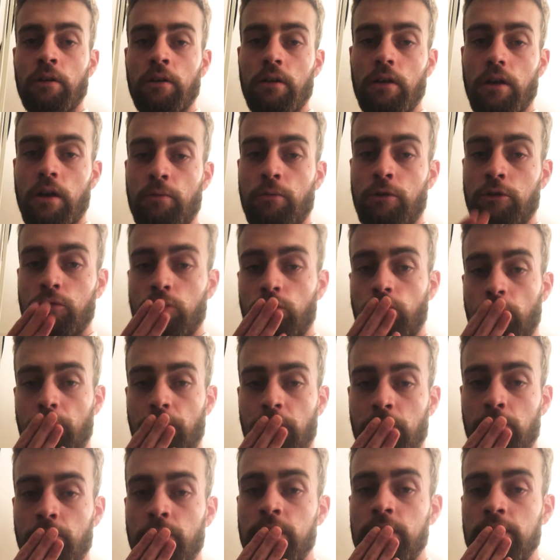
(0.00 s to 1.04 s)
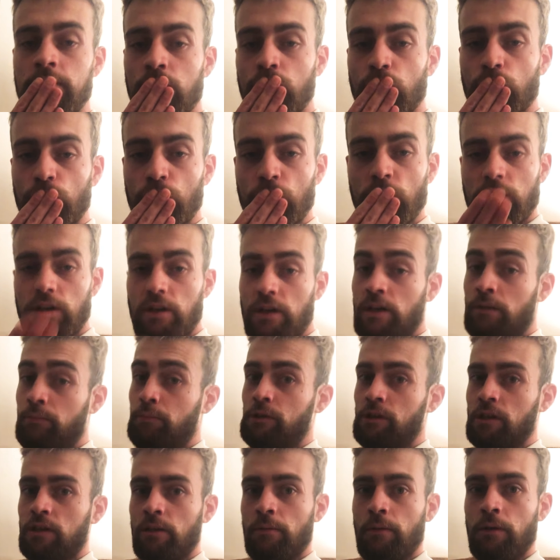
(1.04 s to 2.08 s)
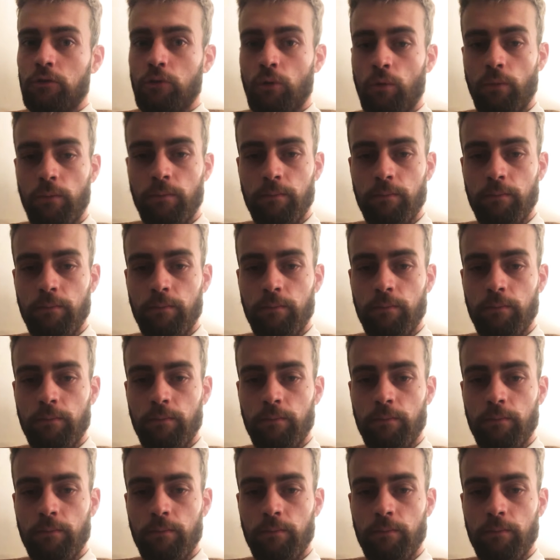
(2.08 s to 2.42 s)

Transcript: Et moi je vous fais plein de bises, et peut-être à bientôt.